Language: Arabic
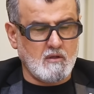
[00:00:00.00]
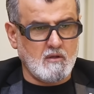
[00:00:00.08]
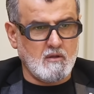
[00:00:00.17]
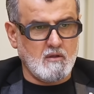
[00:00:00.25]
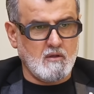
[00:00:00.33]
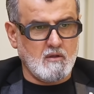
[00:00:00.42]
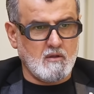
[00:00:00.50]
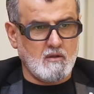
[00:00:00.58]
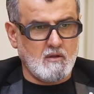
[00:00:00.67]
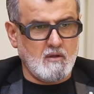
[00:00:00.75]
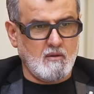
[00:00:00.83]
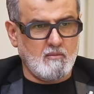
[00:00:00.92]
بدبي
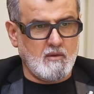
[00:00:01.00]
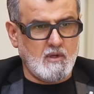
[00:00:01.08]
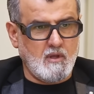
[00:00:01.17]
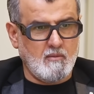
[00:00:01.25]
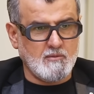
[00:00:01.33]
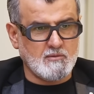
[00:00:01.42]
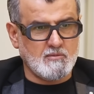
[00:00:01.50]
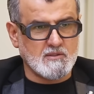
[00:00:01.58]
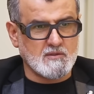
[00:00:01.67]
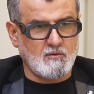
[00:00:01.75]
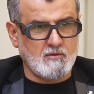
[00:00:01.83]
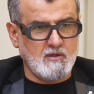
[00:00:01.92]
لا لا مش
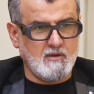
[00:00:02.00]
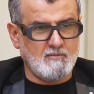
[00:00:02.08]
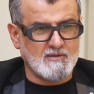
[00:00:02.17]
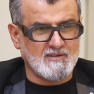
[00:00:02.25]
بالسعوديه شوف انا